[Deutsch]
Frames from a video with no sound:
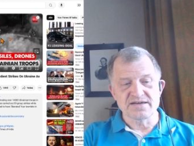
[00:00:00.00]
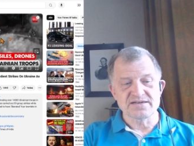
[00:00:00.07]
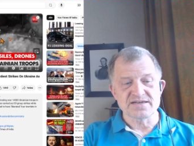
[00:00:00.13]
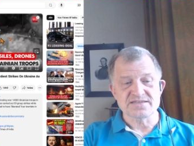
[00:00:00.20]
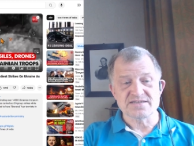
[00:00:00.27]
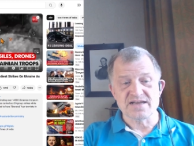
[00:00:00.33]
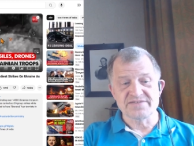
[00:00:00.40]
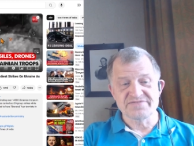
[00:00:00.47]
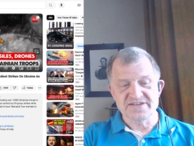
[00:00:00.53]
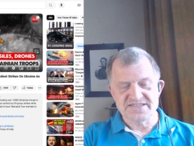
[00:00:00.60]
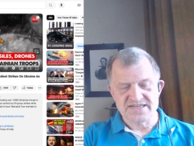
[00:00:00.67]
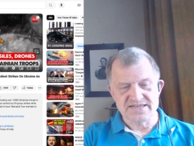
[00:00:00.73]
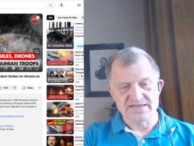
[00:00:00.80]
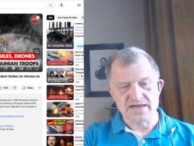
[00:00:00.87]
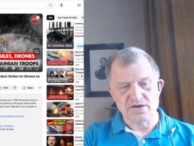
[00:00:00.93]
dass da
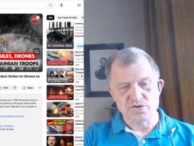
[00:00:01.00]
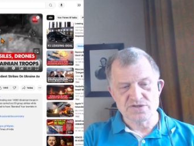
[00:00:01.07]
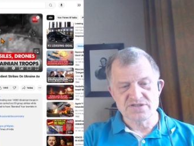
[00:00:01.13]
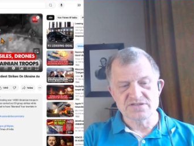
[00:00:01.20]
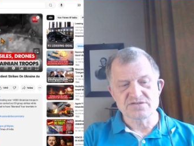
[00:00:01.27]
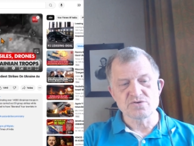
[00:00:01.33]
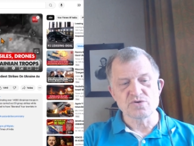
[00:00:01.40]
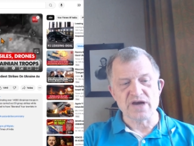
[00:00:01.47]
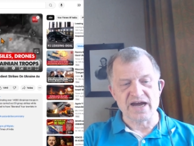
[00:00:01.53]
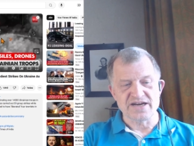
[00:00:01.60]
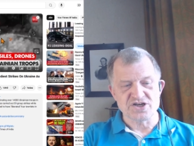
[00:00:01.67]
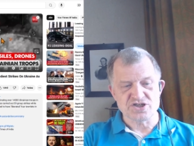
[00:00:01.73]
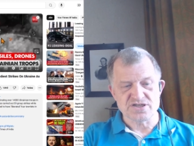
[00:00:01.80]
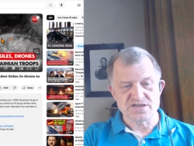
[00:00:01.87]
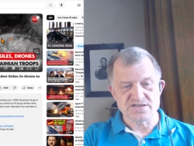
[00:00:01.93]
14.000
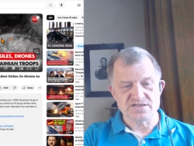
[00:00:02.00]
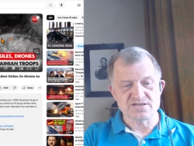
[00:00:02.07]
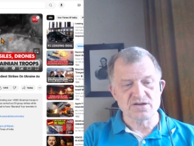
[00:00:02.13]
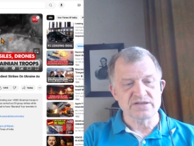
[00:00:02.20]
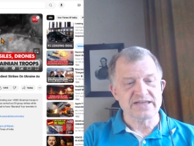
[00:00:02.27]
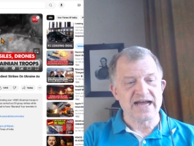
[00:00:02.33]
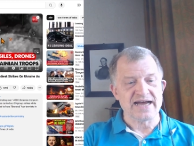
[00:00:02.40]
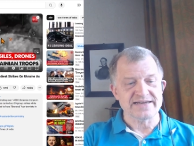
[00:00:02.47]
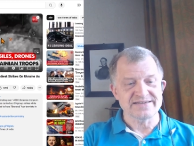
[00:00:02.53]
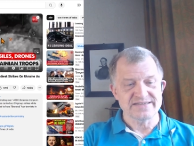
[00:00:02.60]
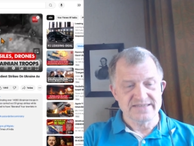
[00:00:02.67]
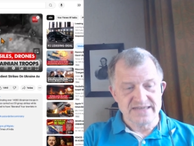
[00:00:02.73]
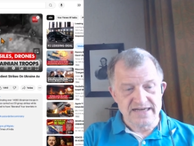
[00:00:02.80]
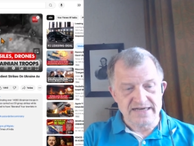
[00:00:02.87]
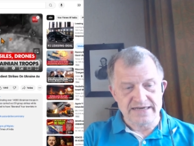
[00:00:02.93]
ukrainische Soldaten
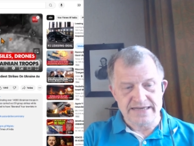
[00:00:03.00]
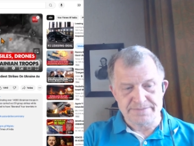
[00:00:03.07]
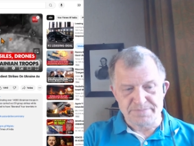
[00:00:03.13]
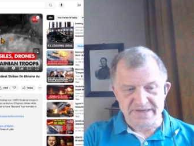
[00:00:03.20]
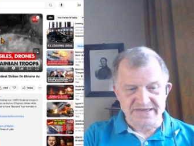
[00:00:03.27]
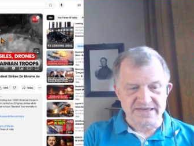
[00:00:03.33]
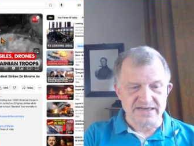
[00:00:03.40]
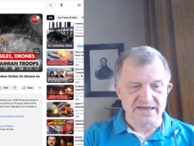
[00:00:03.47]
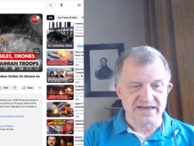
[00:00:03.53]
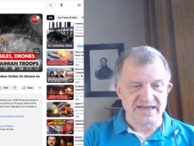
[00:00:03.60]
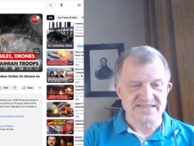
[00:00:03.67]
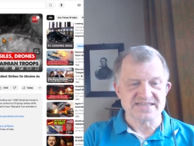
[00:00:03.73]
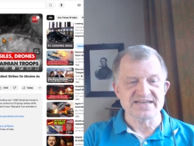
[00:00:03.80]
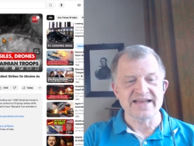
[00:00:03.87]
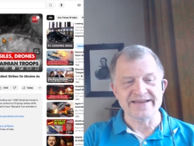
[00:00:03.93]
ihr Leben
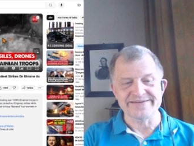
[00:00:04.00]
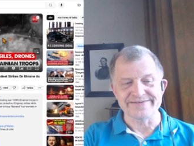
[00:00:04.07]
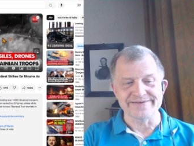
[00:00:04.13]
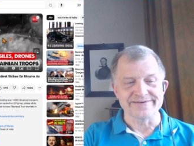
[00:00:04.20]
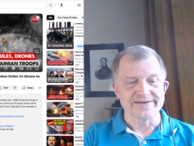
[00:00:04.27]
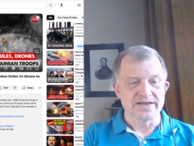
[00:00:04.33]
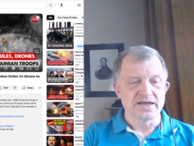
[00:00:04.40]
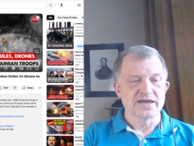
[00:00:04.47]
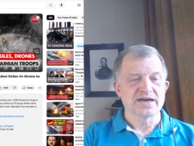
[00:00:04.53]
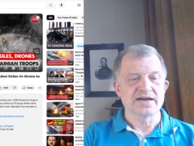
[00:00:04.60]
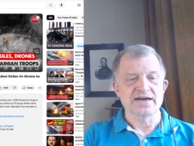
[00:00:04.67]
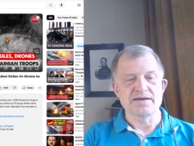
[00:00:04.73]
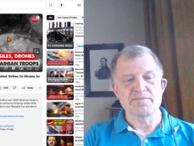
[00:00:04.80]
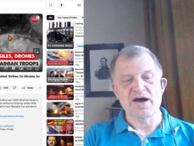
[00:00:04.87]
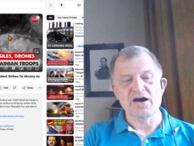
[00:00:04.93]
gelassen hätten.
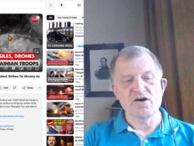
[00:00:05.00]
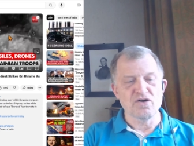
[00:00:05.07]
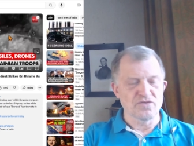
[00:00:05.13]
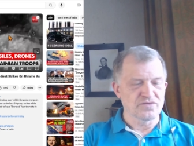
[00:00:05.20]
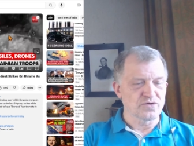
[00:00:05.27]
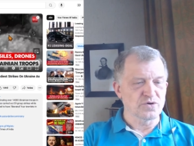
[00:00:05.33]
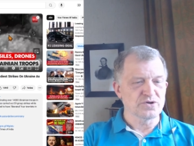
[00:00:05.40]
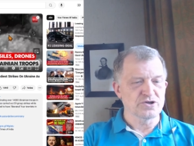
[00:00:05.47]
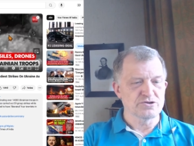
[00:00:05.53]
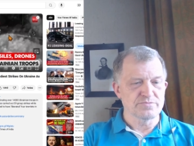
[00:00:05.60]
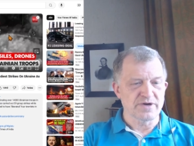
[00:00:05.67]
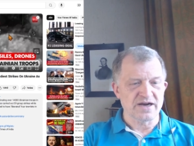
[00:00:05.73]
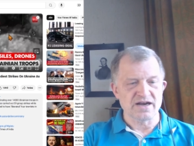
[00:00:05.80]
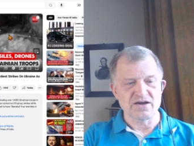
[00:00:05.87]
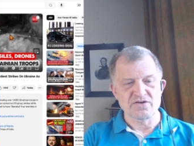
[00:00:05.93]
Klammer auf, oder
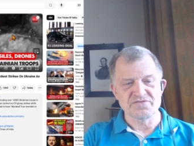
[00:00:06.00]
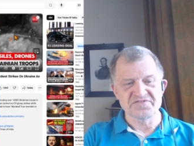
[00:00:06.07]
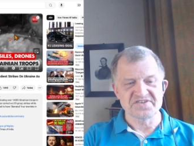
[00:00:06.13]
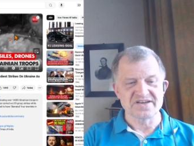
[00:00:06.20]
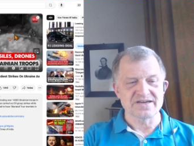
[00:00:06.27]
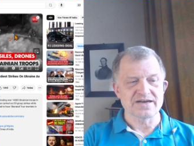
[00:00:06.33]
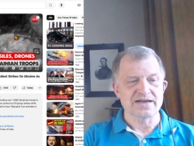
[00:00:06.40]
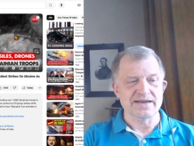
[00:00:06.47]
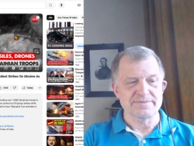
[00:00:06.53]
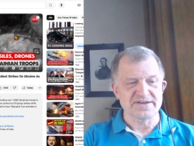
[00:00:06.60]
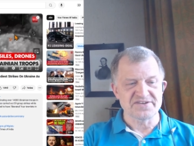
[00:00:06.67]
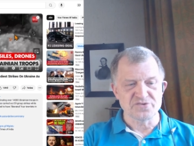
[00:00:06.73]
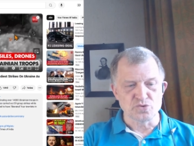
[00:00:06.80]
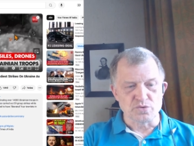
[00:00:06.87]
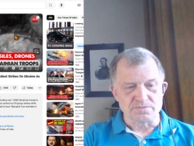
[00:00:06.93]
übergelaufen sind, Klammer
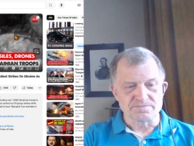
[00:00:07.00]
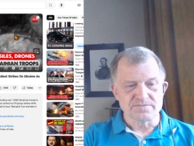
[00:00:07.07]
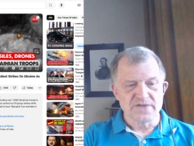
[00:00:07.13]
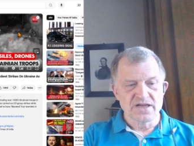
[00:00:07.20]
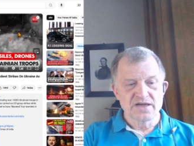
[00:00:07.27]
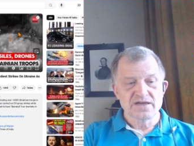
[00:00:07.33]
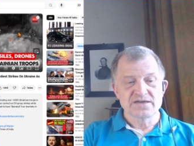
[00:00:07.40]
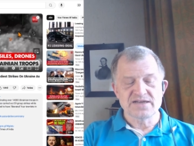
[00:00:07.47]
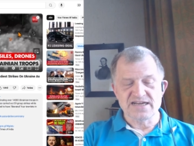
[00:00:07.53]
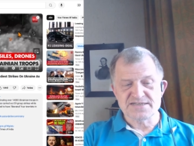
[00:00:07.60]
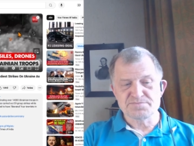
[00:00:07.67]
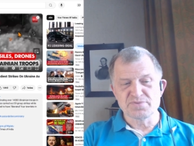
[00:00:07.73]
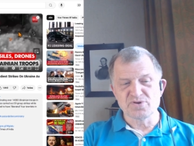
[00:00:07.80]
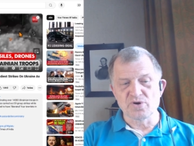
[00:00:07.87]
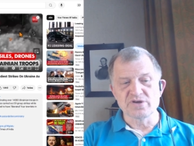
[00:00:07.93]
zu.
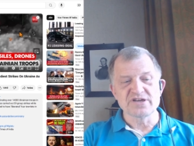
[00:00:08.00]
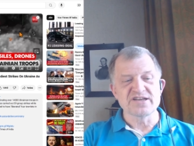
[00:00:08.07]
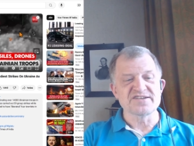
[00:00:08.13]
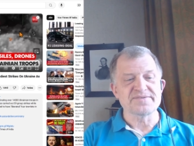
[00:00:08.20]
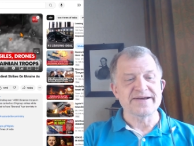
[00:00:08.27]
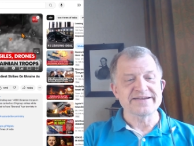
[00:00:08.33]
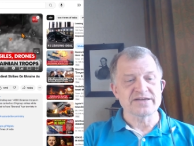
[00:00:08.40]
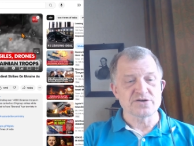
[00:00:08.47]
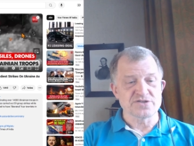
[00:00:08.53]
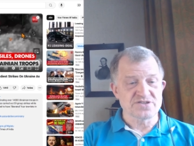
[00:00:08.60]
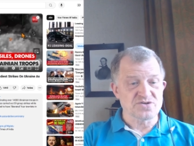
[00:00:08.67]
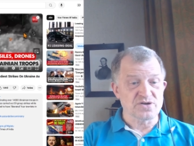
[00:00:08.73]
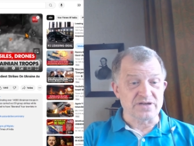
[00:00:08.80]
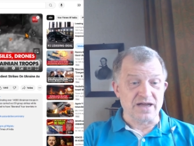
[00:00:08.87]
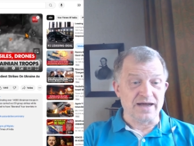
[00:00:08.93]
Das bedeutet 2000
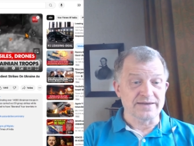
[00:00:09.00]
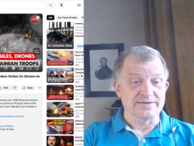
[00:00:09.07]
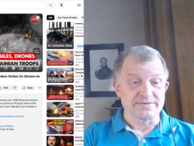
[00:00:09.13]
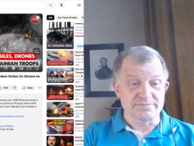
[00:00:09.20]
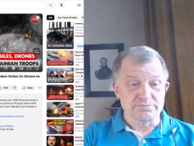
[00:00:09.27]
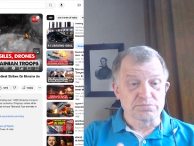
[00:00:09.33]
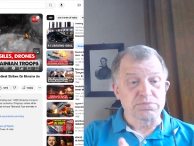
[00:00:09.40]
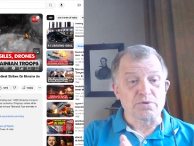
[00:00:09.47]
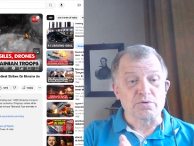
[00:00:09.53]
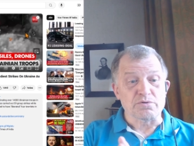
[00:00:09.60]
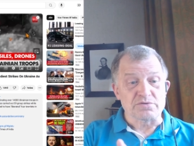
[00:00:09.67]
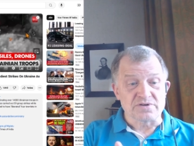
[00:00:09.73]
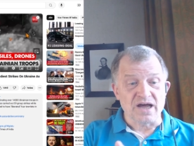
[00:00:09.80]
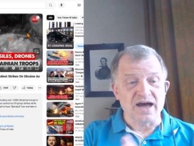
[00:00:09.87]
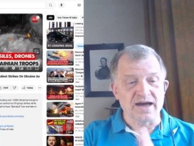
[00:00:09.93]
Soldaten pro
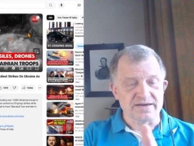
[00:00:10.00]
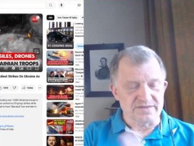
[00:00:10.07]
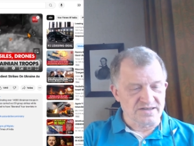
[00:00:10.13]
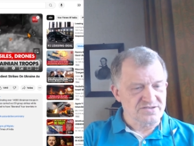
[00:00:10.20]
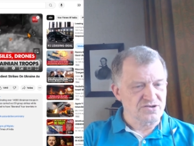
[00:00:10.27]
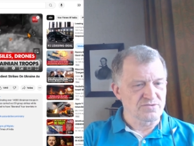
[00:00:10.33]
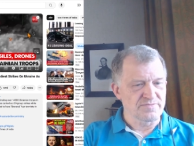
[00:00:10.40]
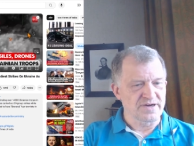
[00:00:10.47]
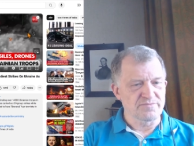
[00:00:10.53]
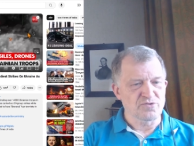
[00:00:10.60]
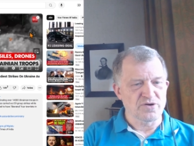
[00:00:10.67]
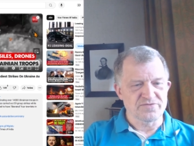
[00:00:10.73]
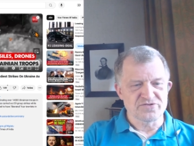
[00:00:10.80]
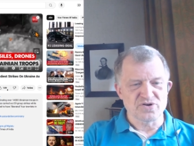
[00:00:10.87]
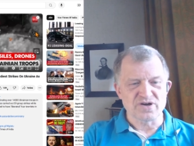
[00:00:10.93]
Tag, das können wir im
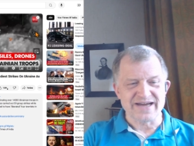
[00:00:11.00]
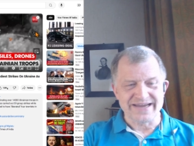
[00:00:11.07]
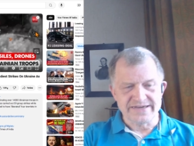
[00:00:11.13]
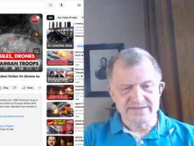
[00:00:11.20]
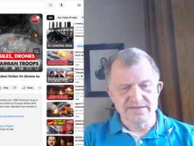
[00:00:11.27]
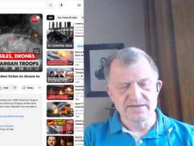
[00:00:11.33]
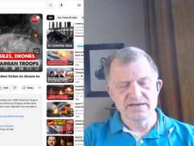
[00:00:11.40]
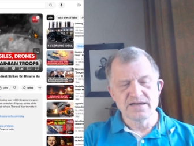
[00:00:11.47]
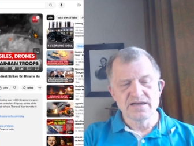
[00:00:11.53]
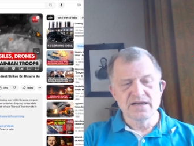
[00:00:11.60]
Kopf noch rechnen.